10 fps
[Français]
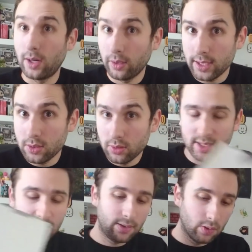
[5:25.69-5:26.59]
Alors qu'est-ce que
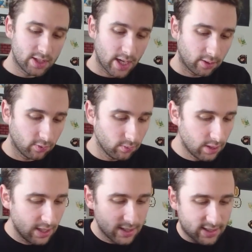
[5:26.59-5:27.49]
c'est dans ce carton
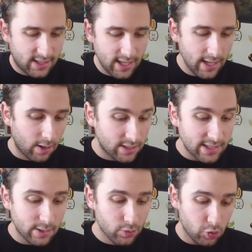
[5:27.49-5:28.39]
C'est alors
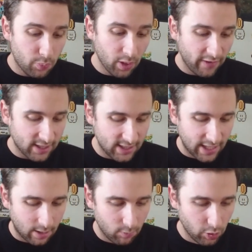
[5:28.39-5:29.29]
ça c'est le support vertical.